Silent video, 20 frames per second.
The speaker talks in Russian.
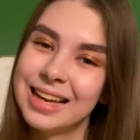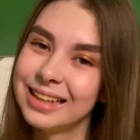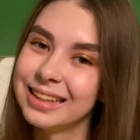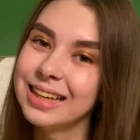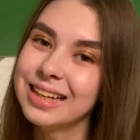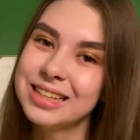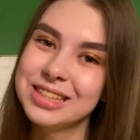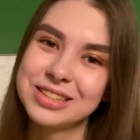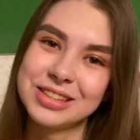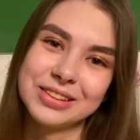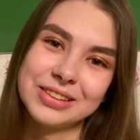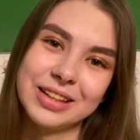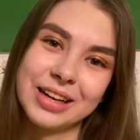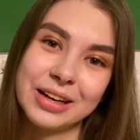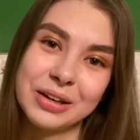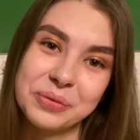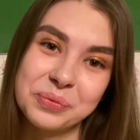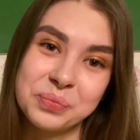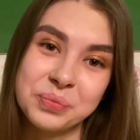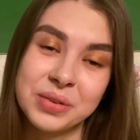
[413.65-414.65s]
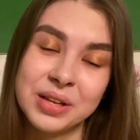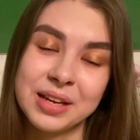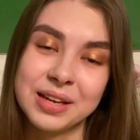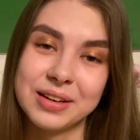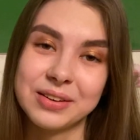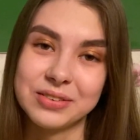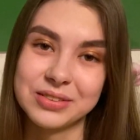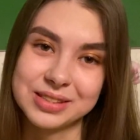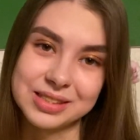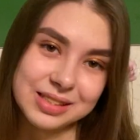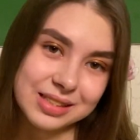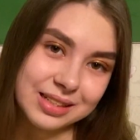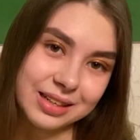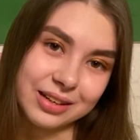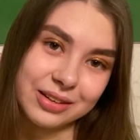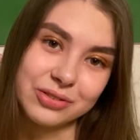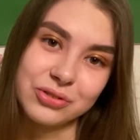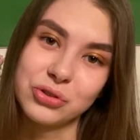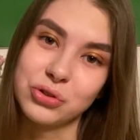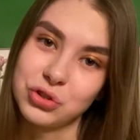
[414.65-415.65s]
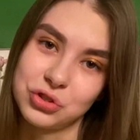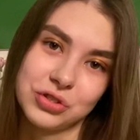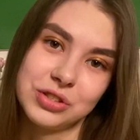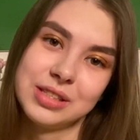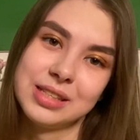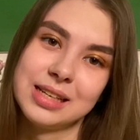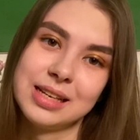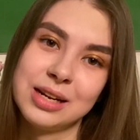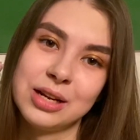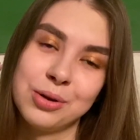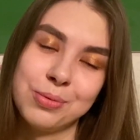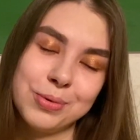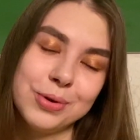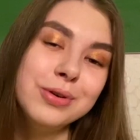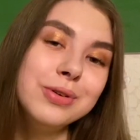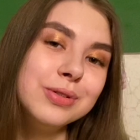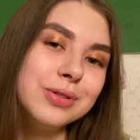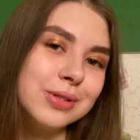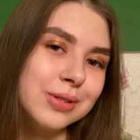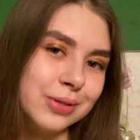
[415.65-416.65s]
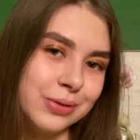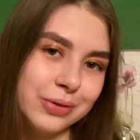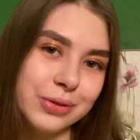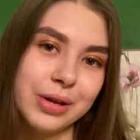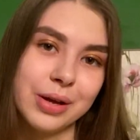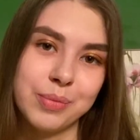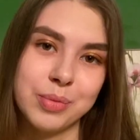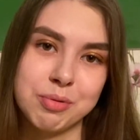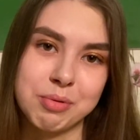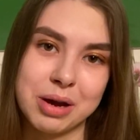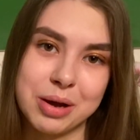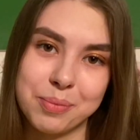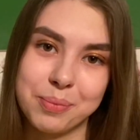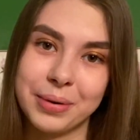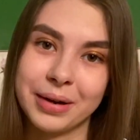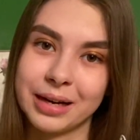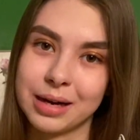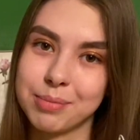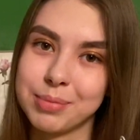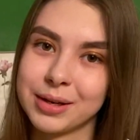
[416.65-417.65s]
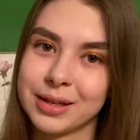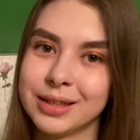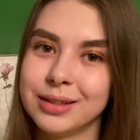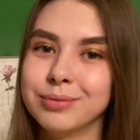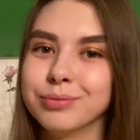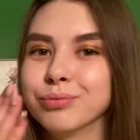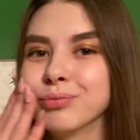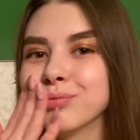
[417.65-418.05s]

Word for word: Так что так. Вас всех очень сильно люблю, целую, обнимаю. Пока-пока.